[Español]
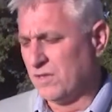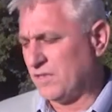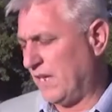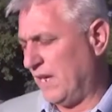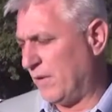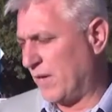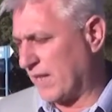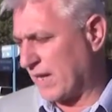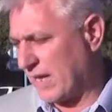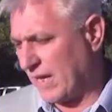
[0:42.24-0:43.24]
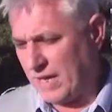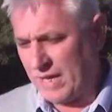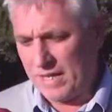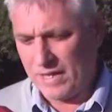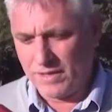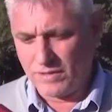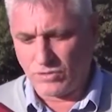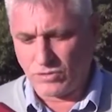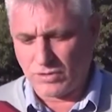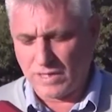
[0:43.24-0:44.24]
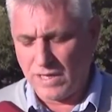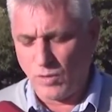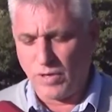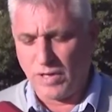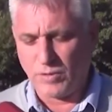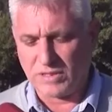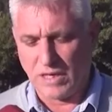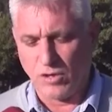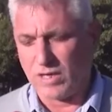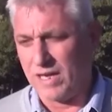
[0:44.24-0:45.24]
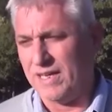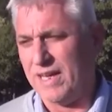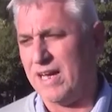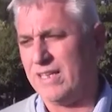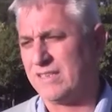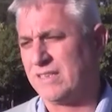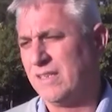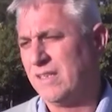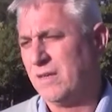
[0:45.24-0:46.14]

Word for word: Sí, la verdad que cada una de nuestras localidades,